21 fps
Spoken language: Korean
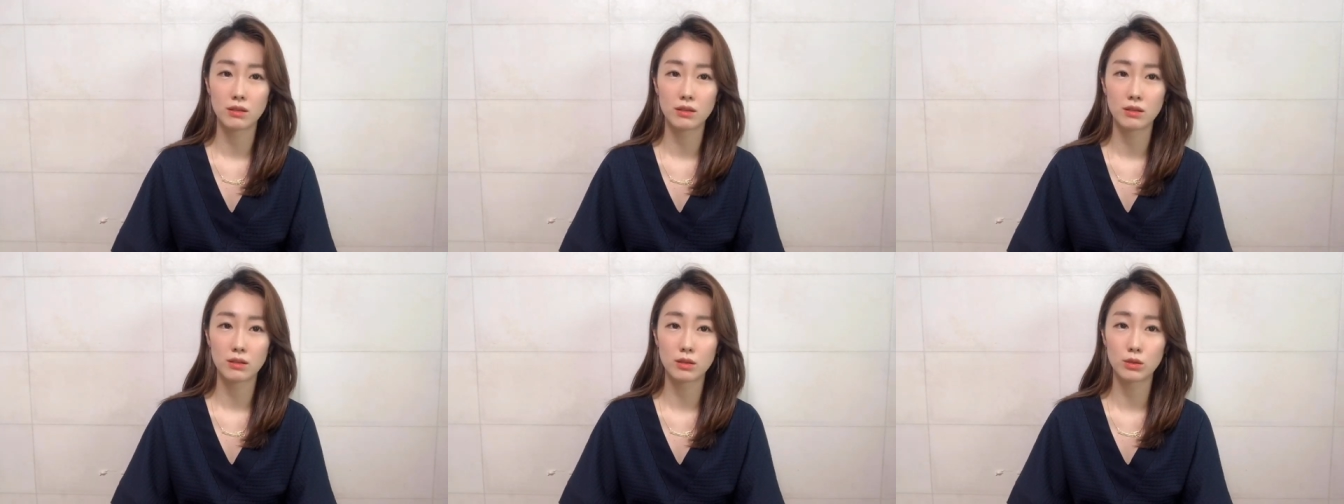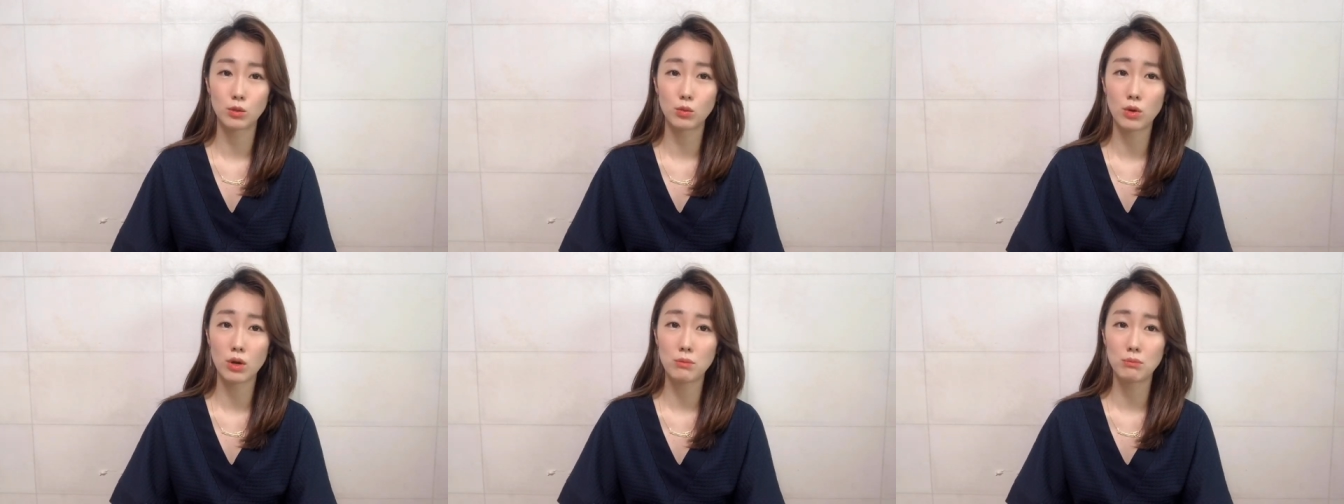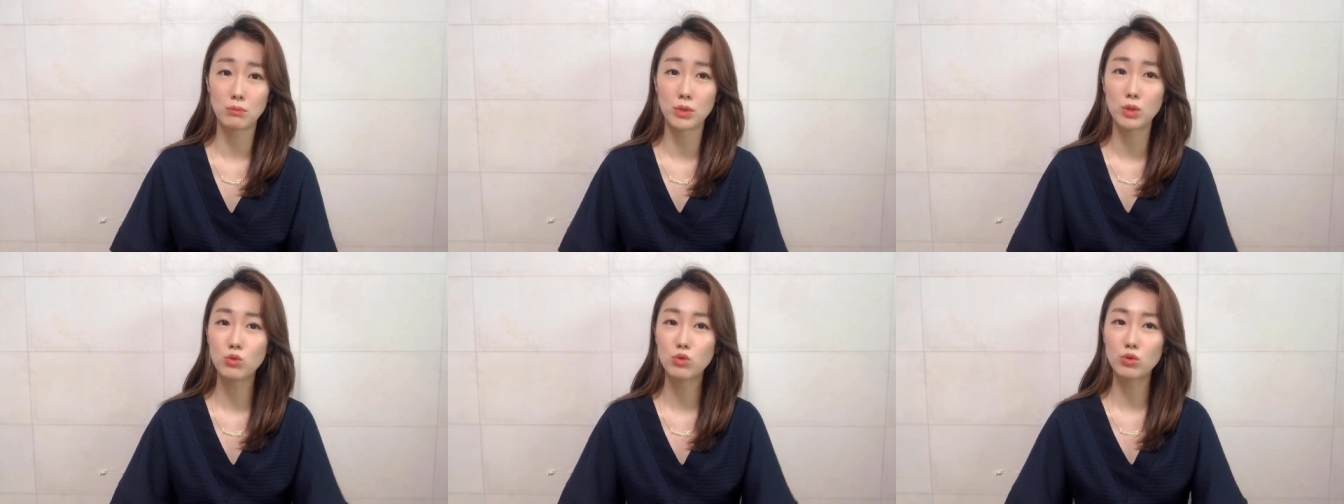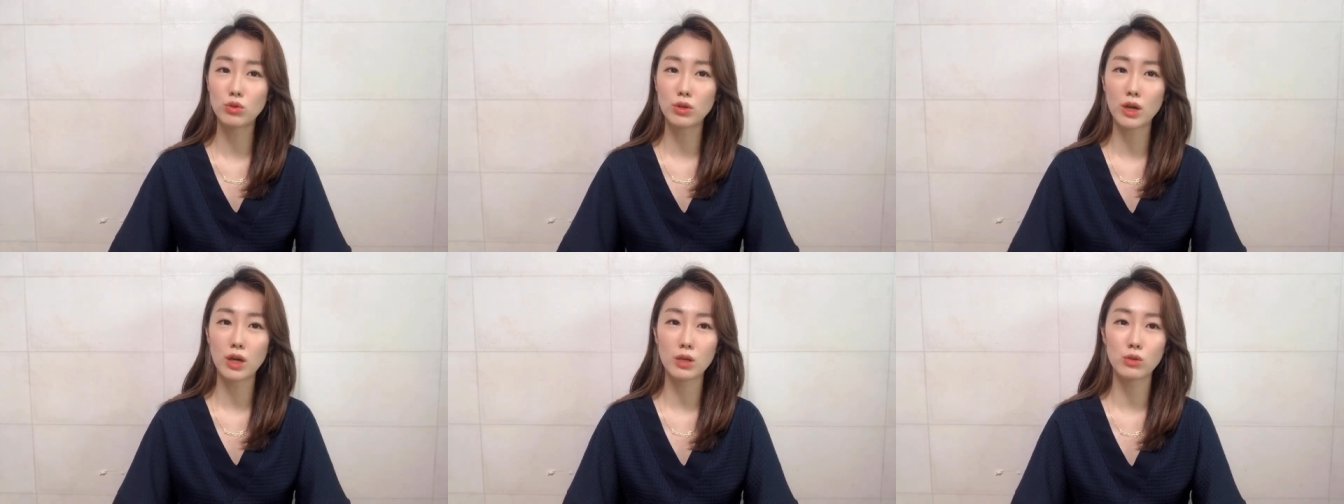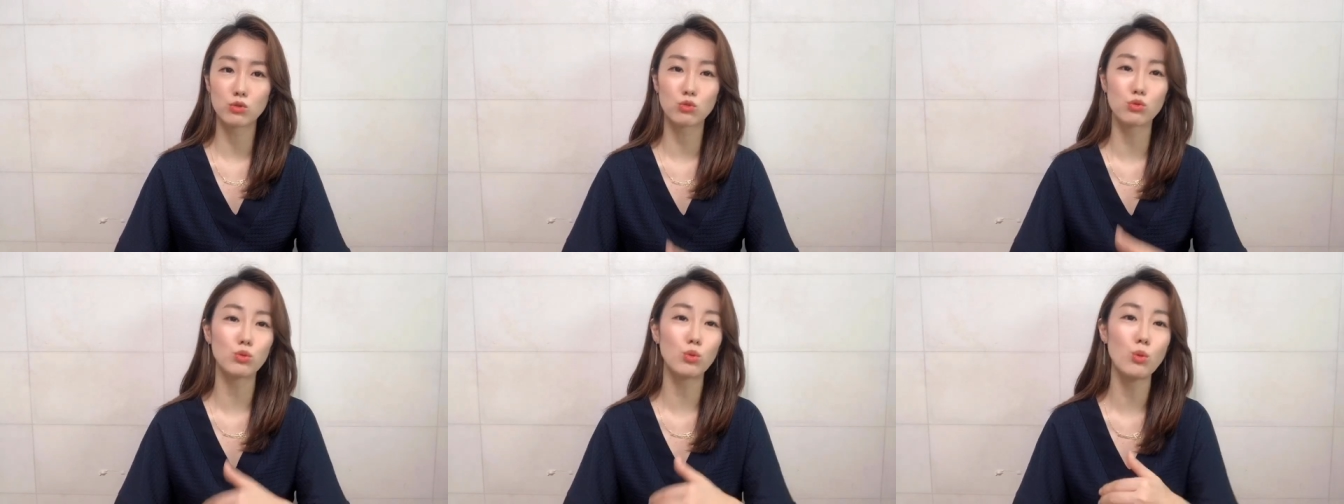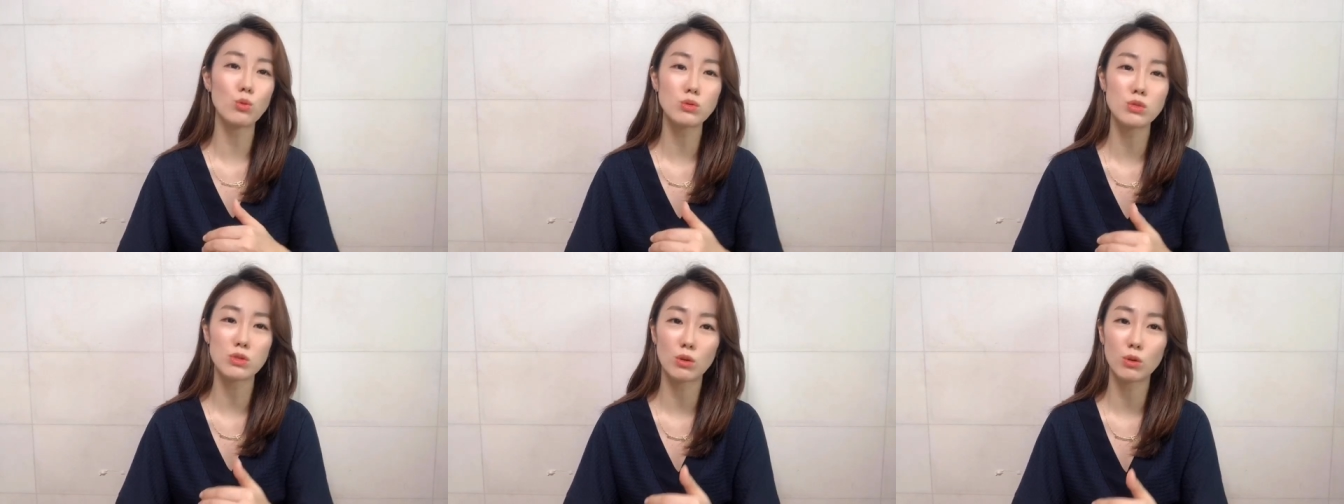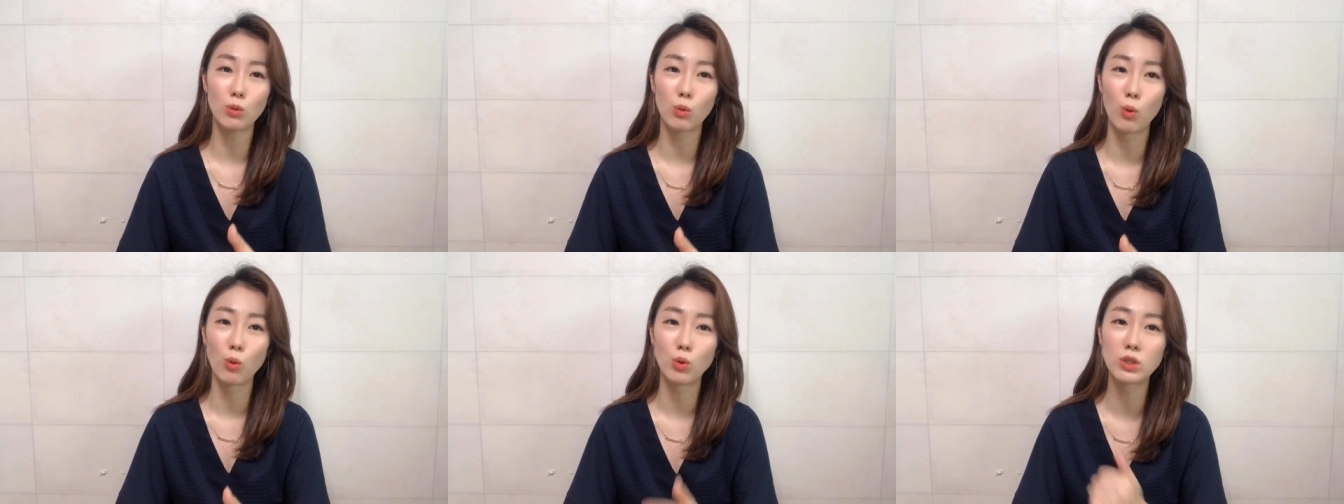그동안 미국의
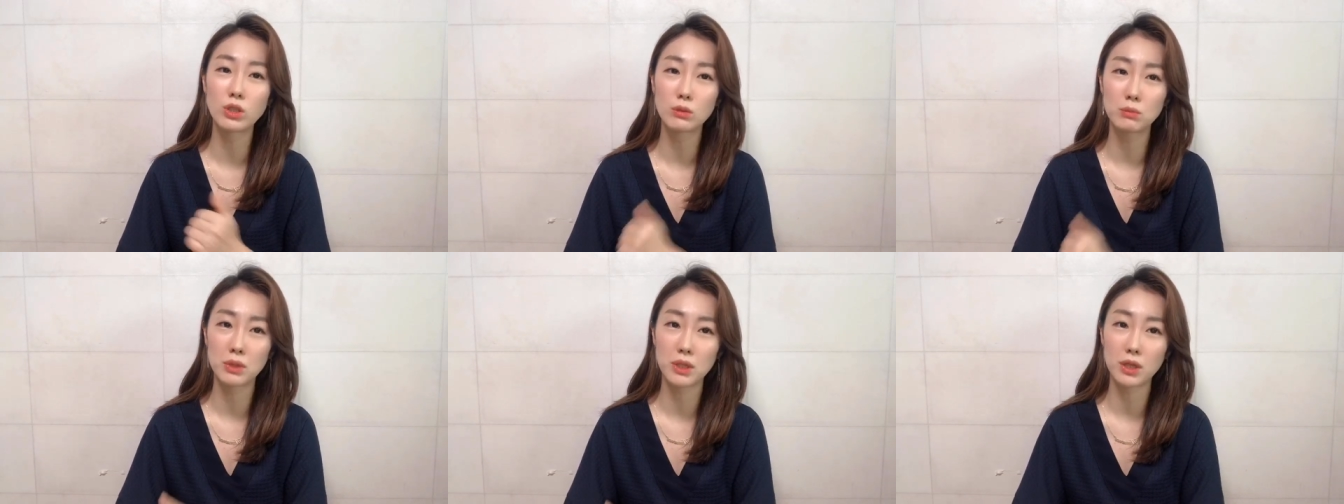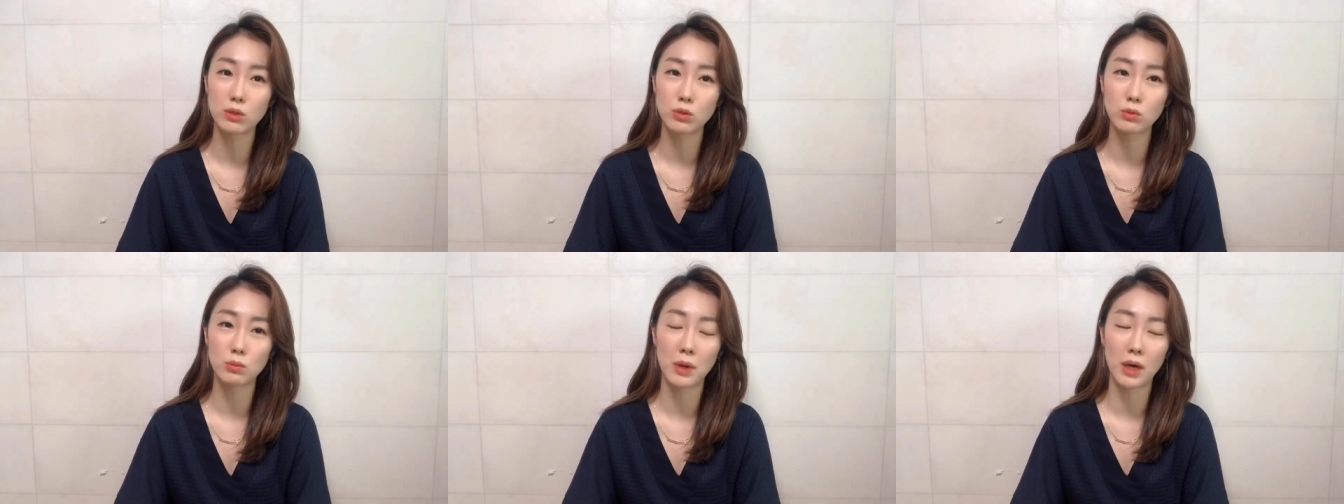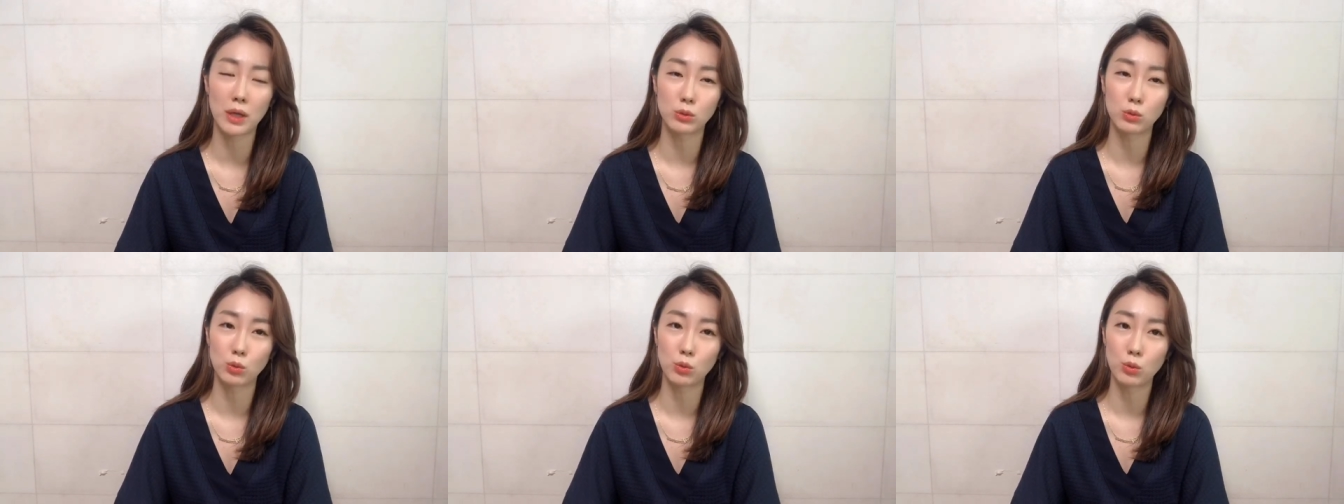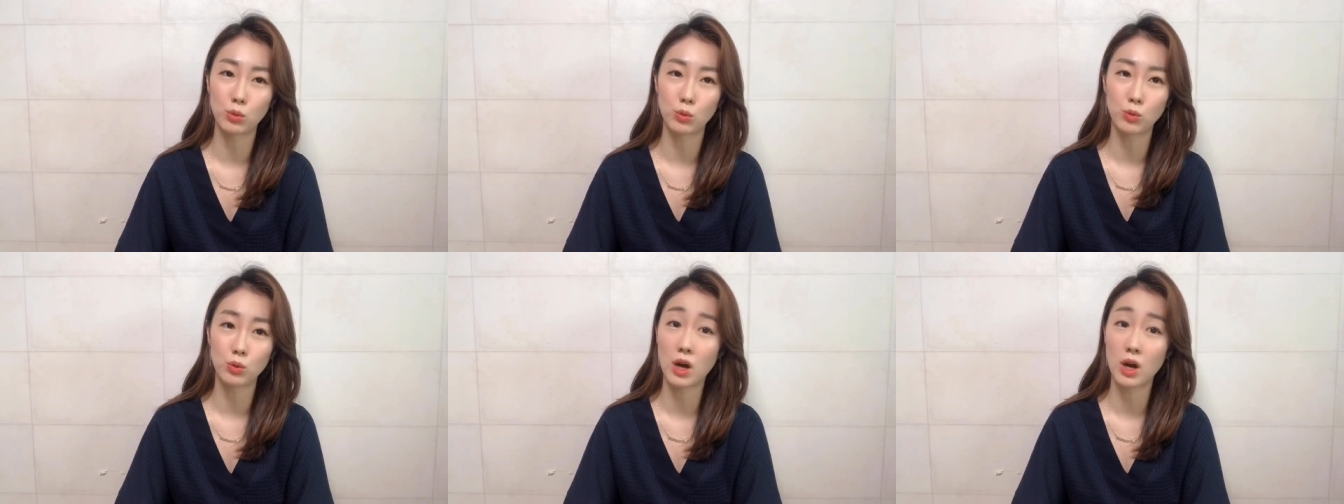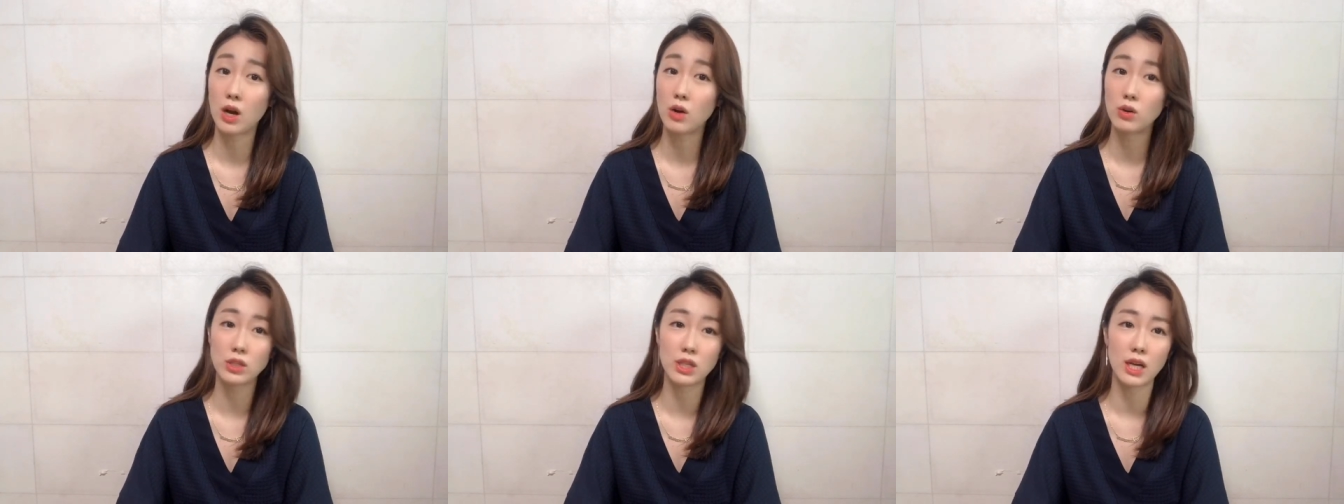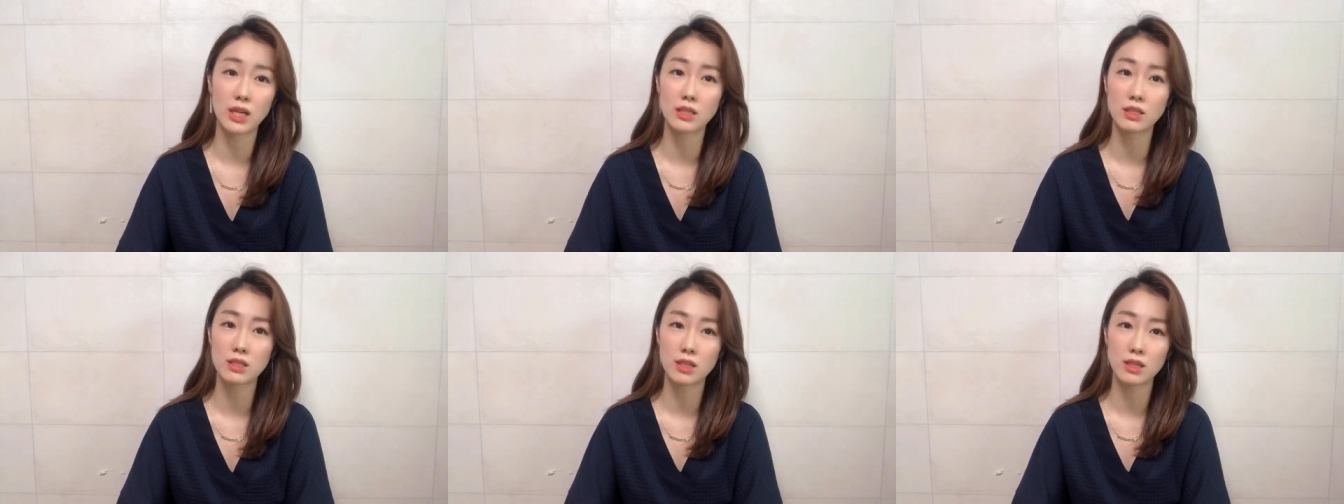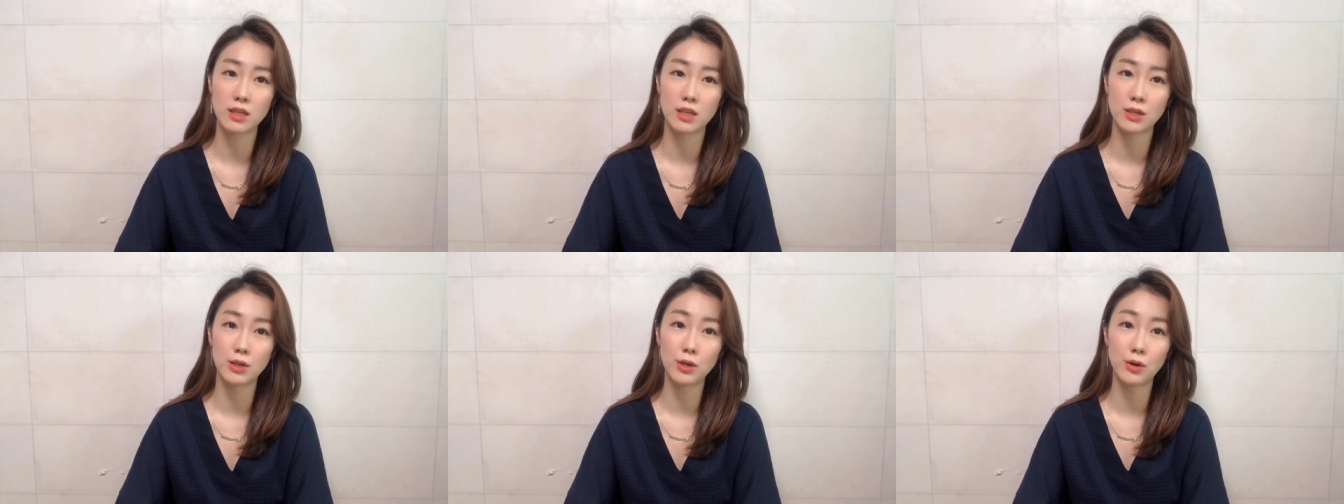유동성 공급이라고 봐도 과언이
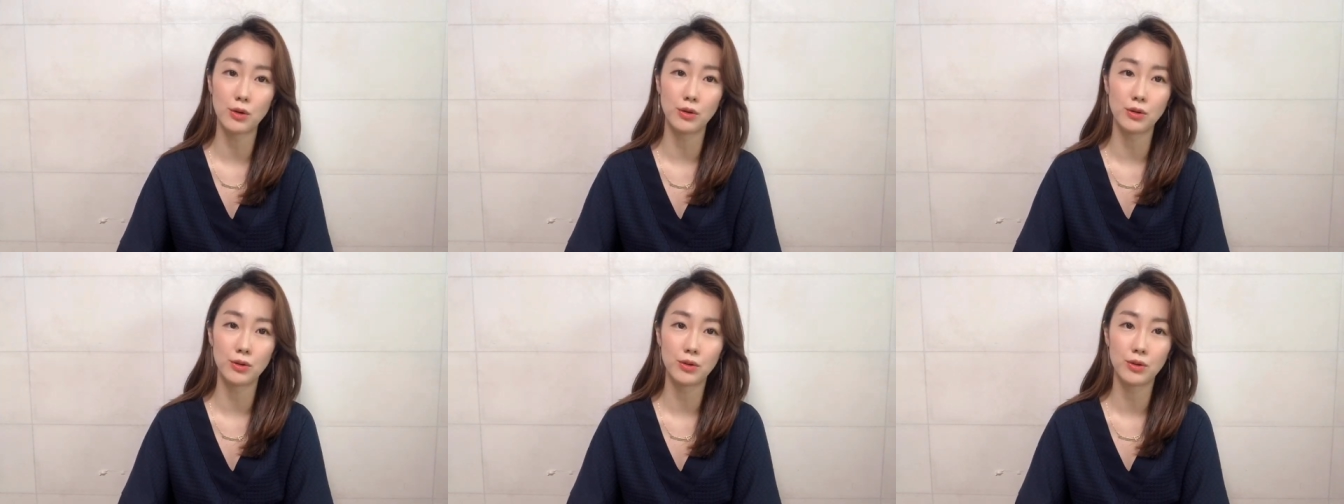아니잖아요.